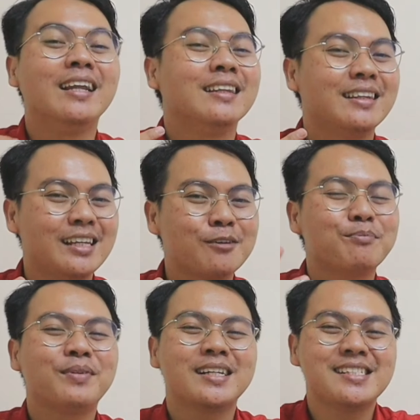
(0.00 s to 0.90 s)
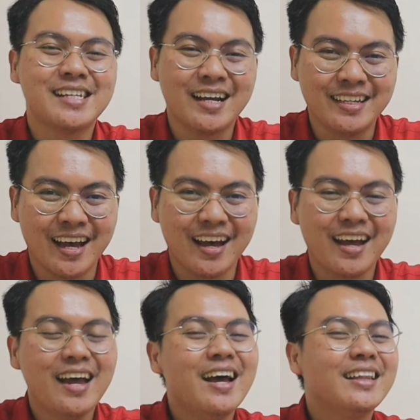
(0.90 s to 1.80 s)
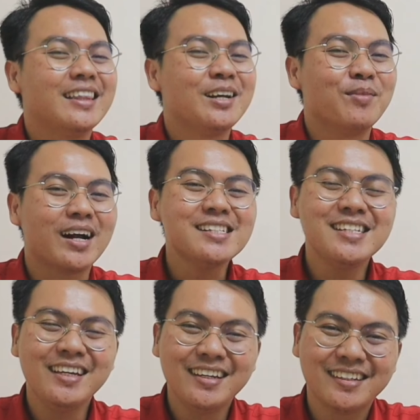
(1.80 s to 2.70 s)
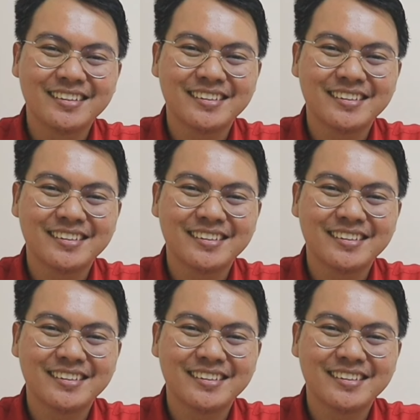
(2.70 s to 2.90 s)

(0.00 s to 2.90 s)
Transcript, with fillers: dan terpercaya. Terima kasih.